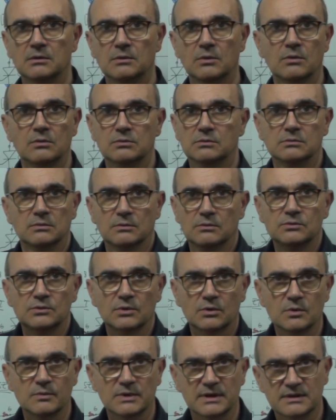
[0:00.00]
o
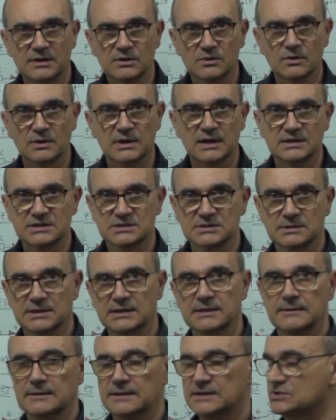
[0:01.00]
1,5K.
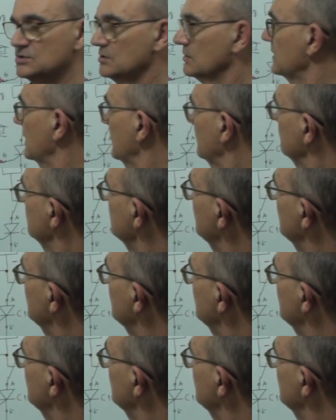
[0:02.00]
¿eh? Eso ya